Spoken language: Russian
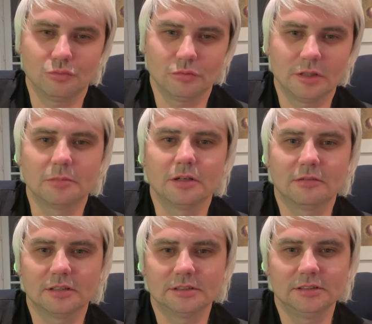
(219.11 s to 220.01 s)
У него там и
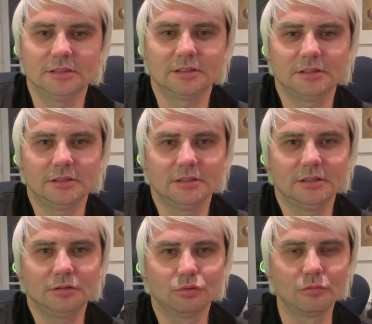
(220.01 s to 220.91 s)
квартиры, и,
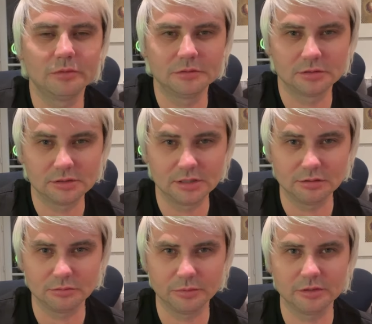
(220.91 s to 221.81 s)
и дом, и все остальное.